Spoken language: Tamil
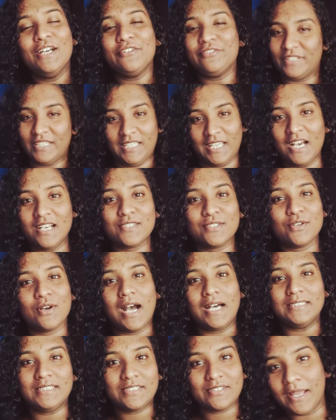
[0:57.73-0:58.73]
ஃப்ரீயாக ஸோ
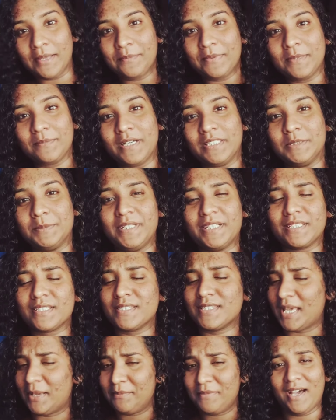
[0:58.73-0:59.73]
அது ட்ரை பண்ணி பார்த்தப்போ எனக்கு
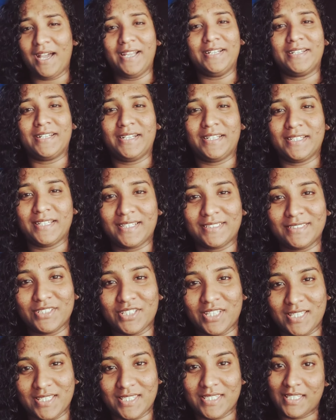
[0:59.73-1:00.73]
செம ஹைட்ரேட்டிங் ப்ரைட்டிங்காக
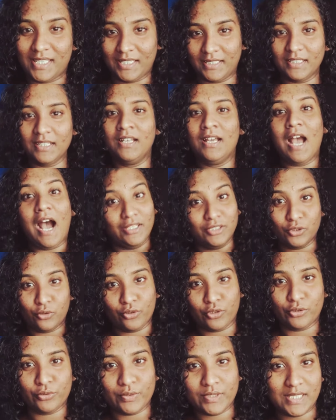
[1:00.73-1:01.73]
இருந்துச்சு என் ஸ்கின் அந்த
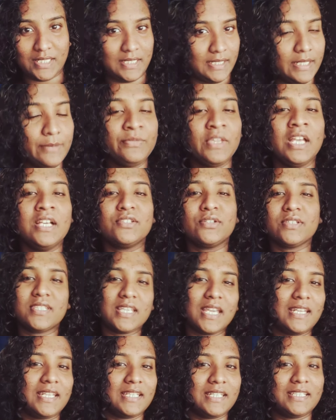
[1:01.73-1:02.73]
ஒரு யூஸுக்கு ஸோ
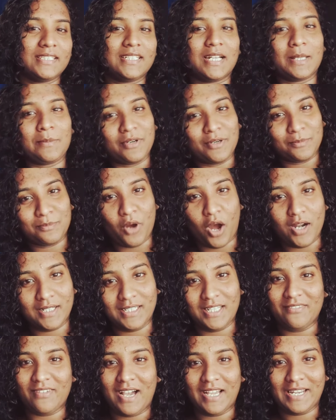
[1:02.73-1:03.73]
சரி இதில் நம்ம
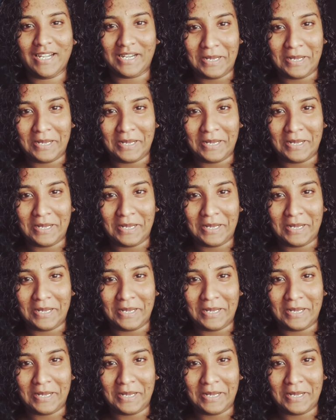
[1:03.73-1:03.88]
பாட்டிலே வாங்கி